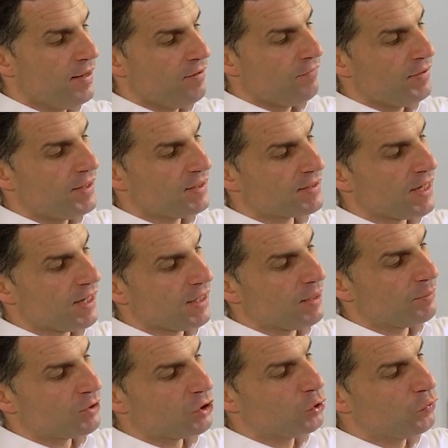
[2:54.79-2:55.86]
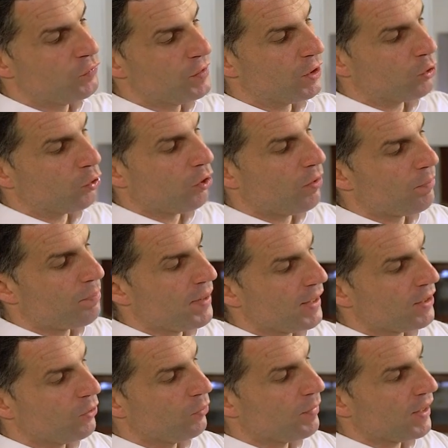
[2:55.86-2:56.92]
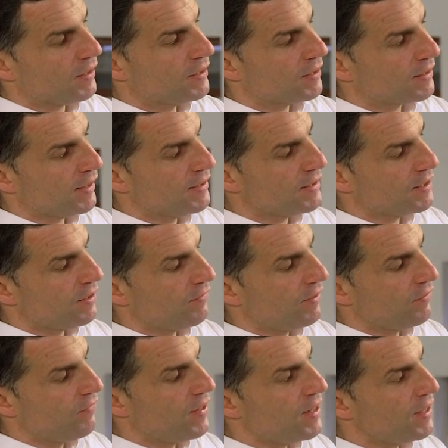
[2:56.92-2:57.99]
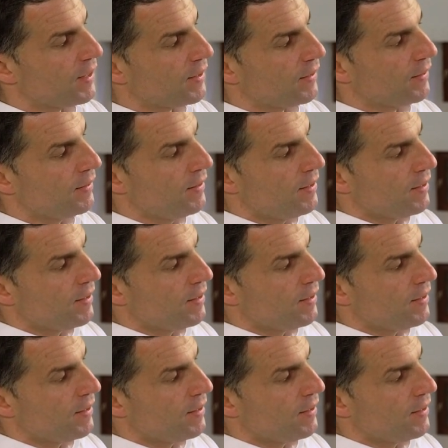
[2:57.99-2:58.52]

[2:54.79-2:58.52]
Wenn ich sage, ich habe jetzt zu viel Chlor im Becken und mache das Ganze ein wenig weniger,